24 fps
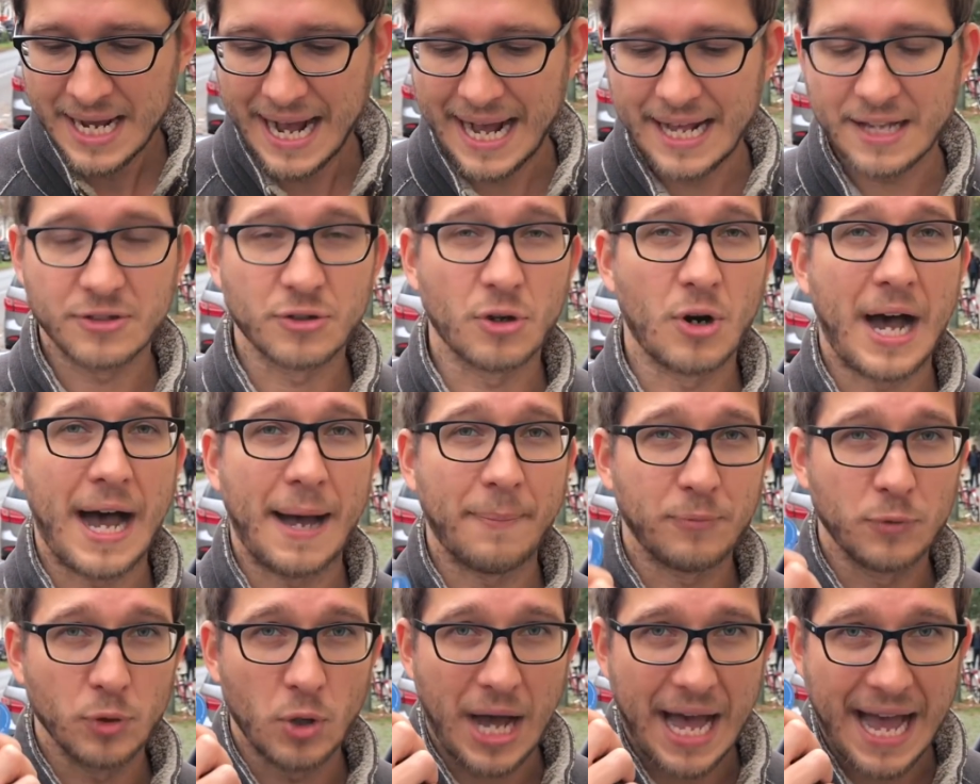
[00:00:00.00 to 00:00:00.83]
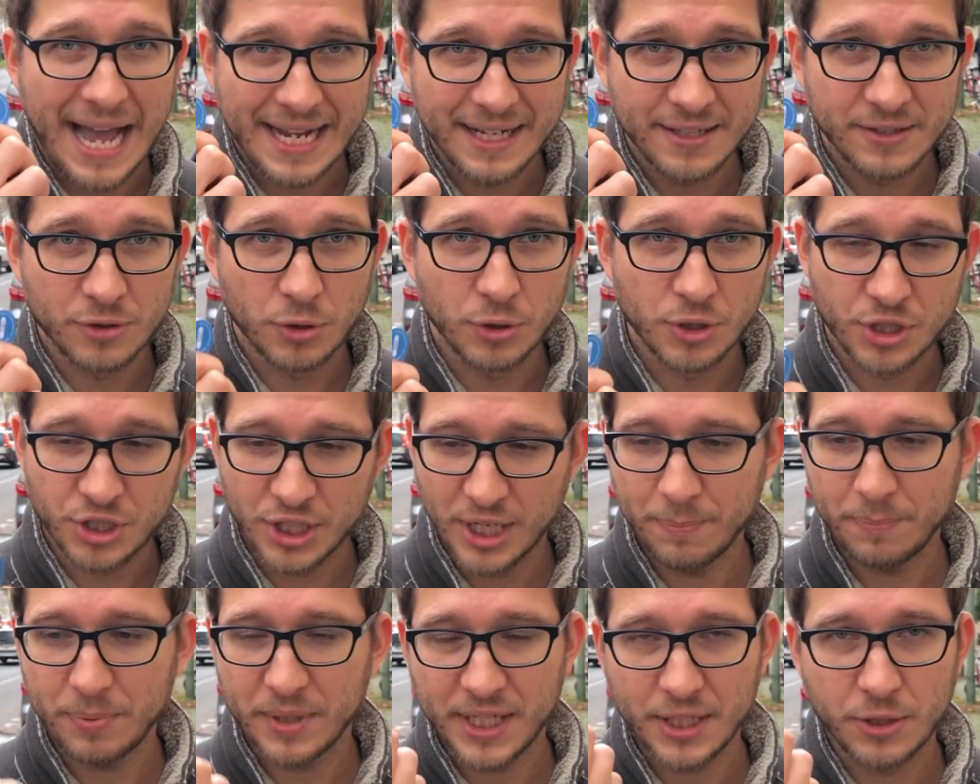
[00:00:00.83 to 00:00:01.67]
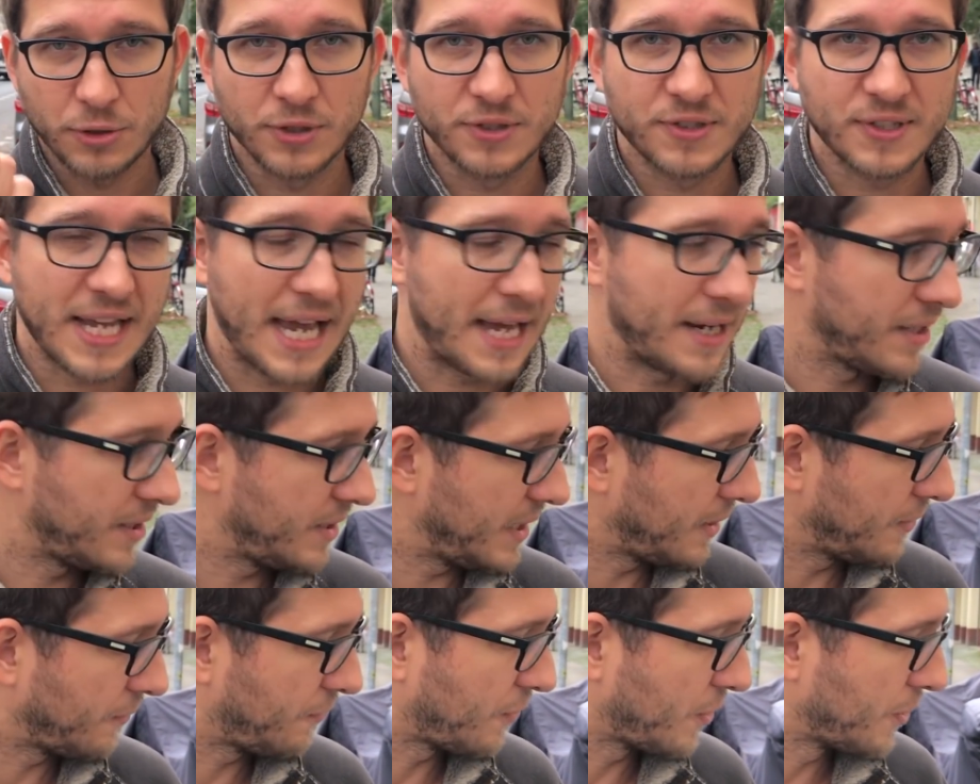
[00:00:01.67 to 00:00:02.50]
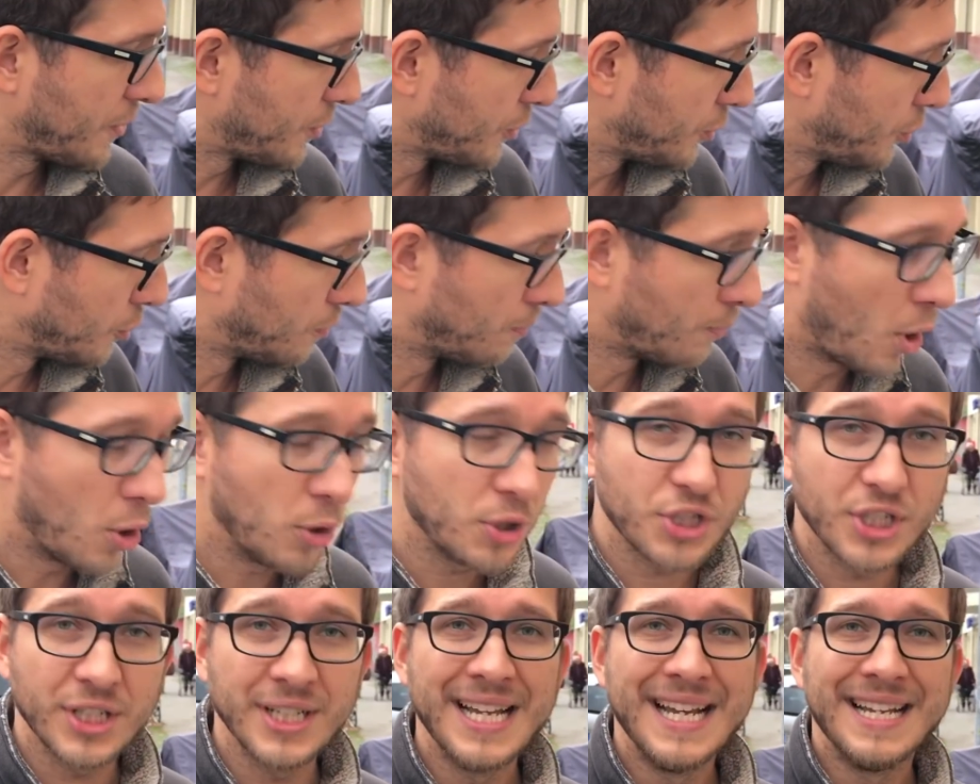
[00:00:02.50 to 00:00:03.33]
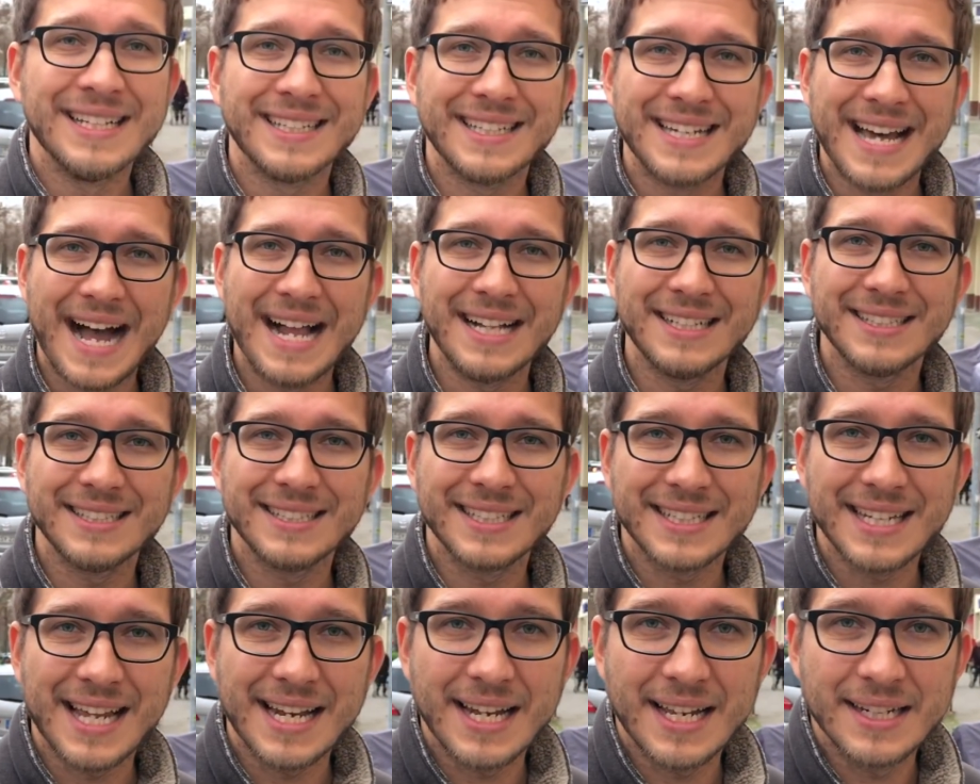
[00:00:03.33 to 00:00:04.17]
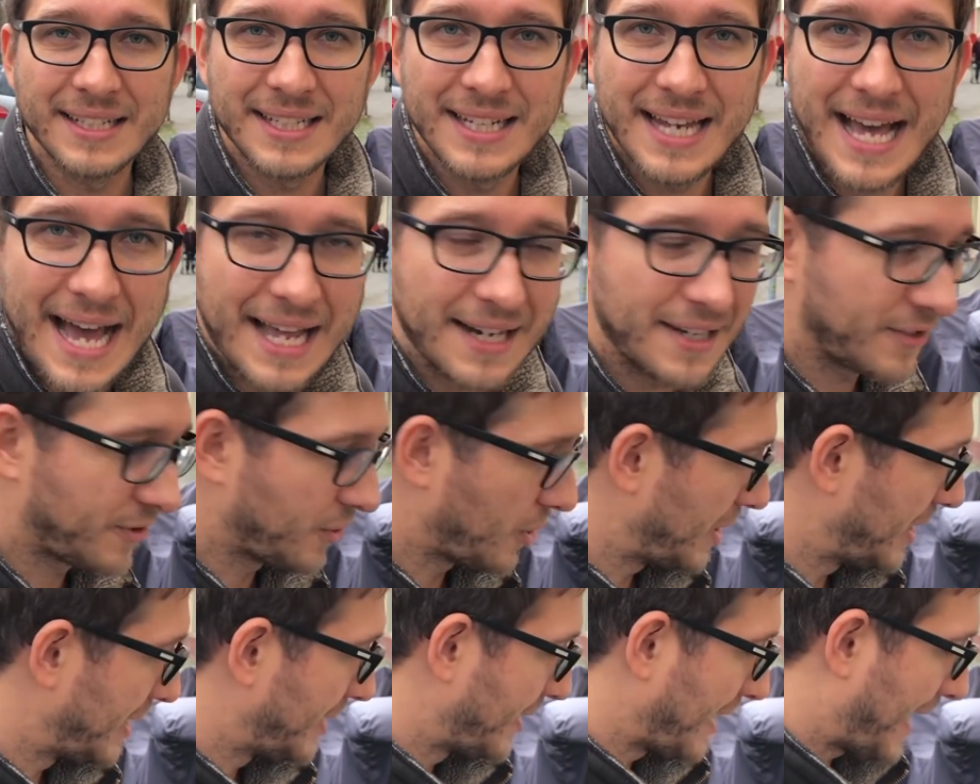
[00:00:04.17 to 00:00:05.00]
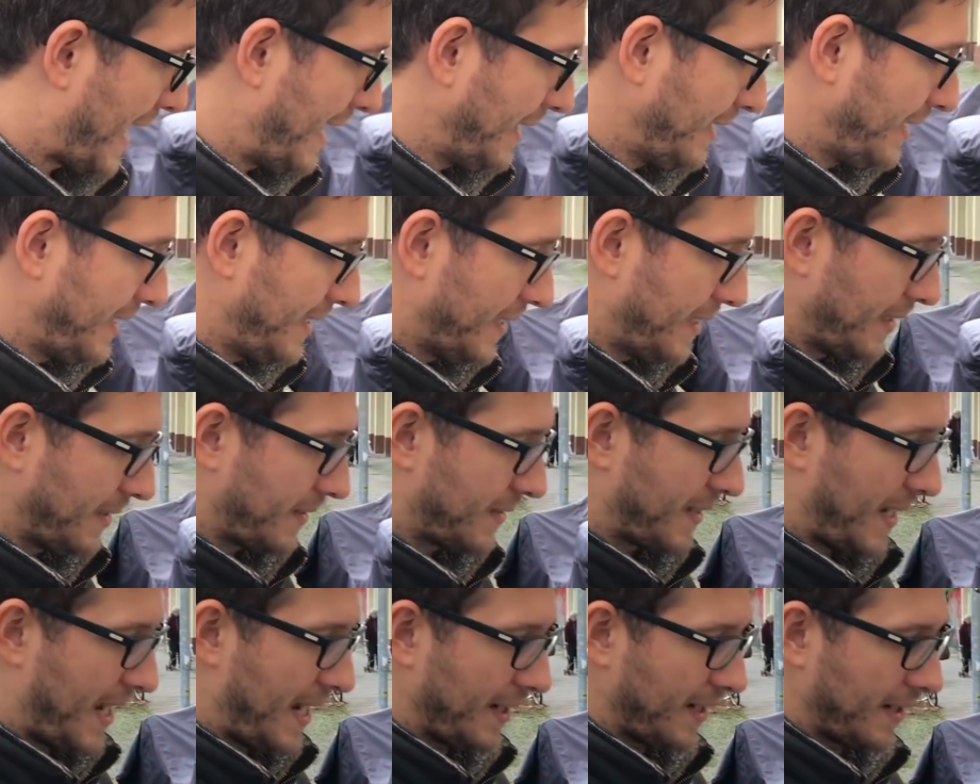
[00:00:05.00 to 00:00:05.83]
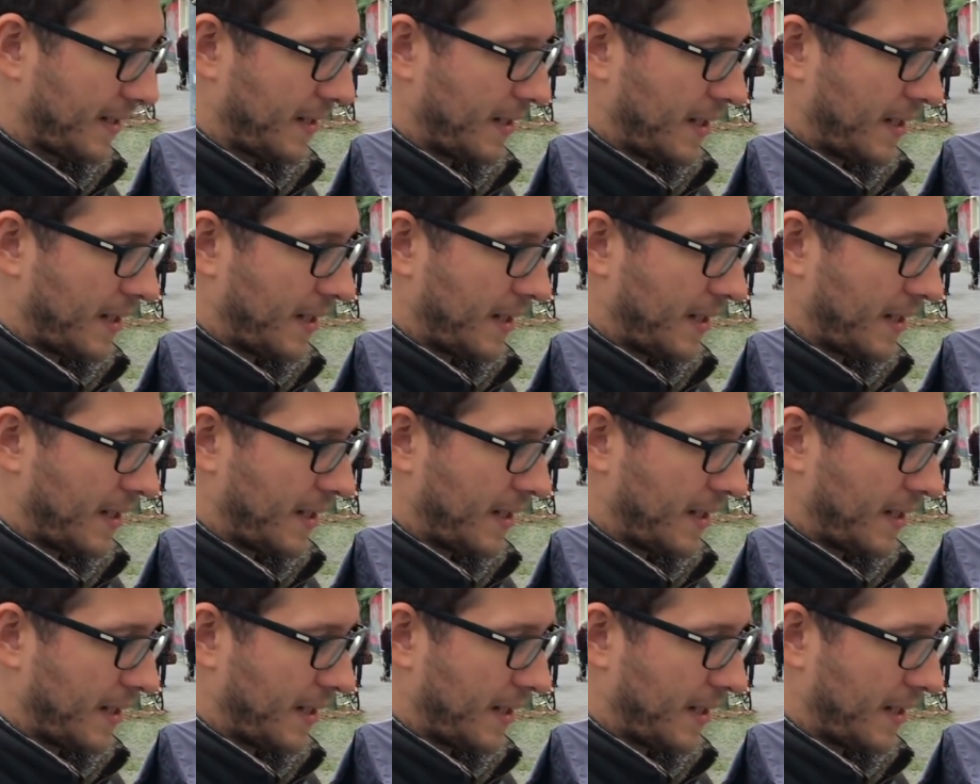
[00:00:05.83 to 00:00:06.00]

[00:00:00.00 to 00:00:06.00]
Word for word: Also habt nur einen so einen Chip. Ich nutze gerne den von The New Motion. Den haltet ihr dann an die Ladesäule dran. Hier, zack.